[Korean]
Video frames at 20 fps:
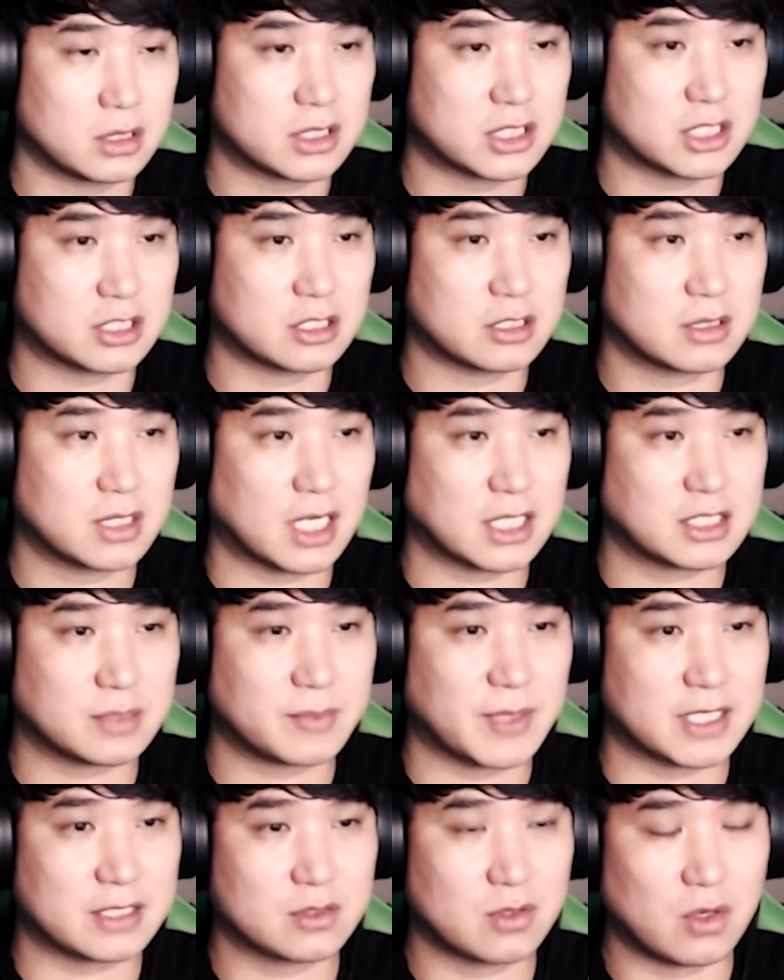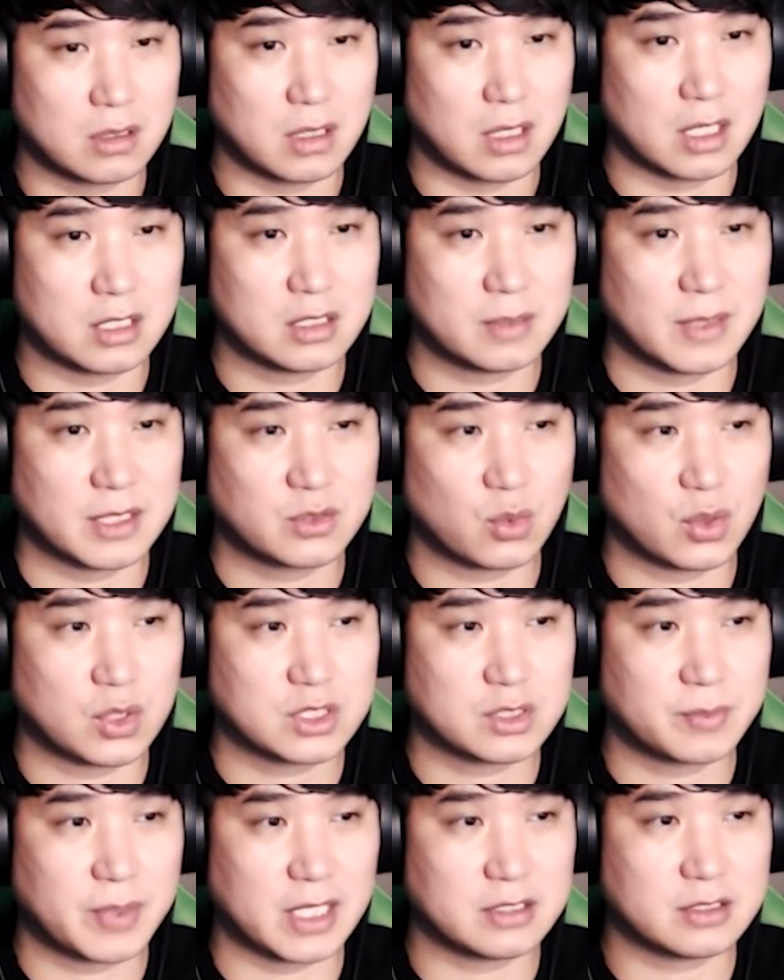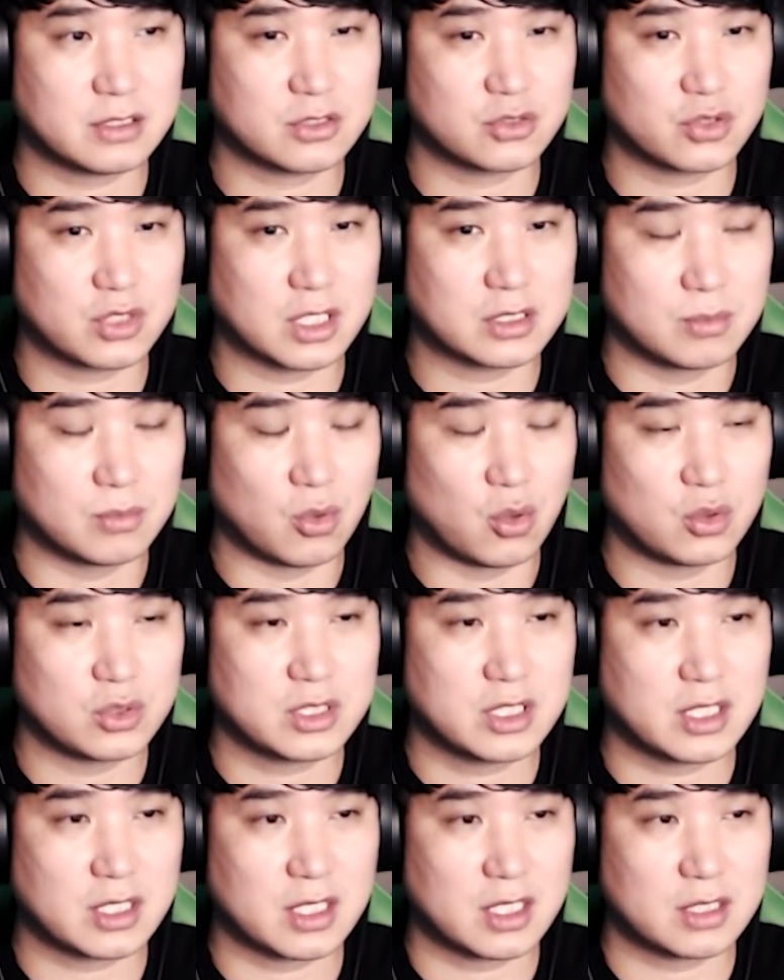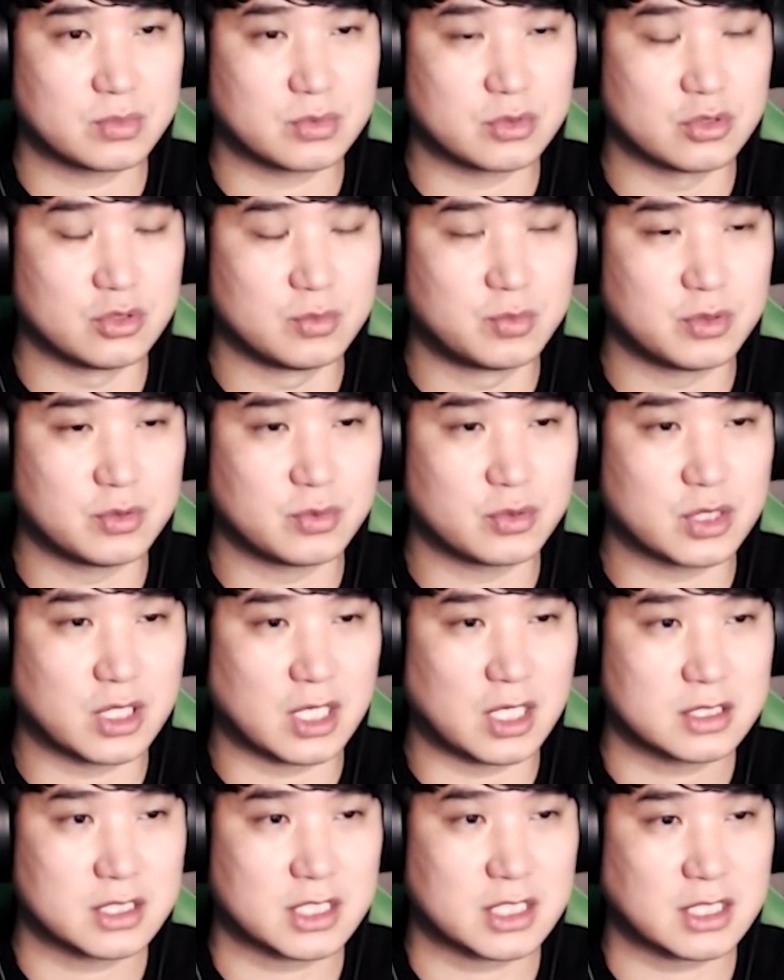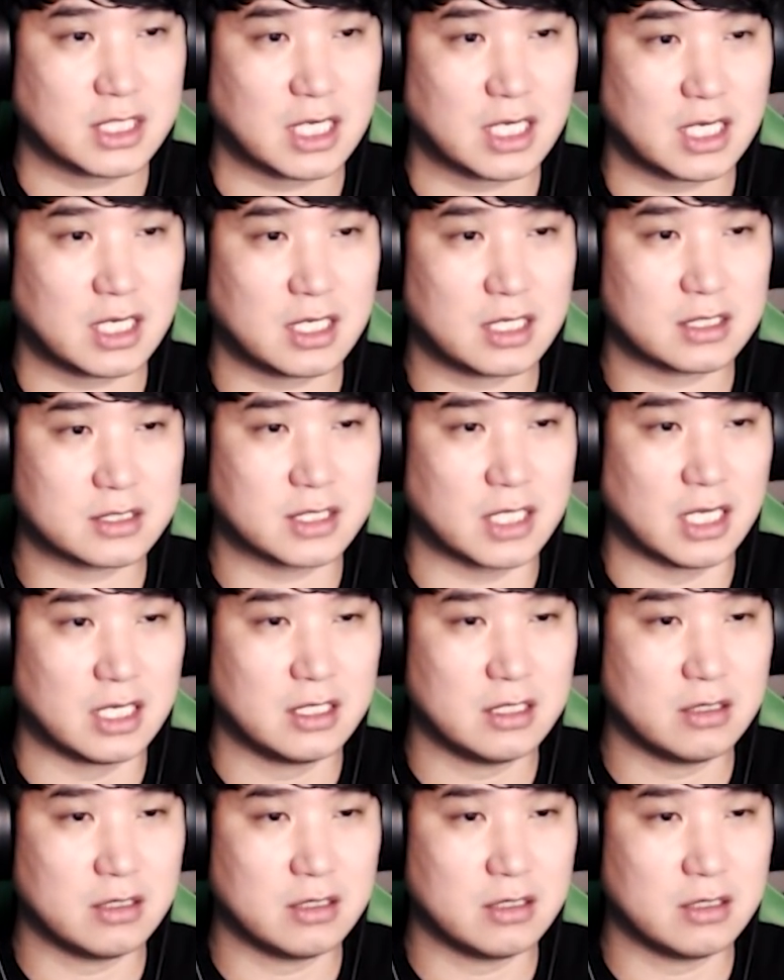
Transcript: 지금까지 봤던 애니메토니스 판들 중에서 몬티나 울프보다 치카가 제일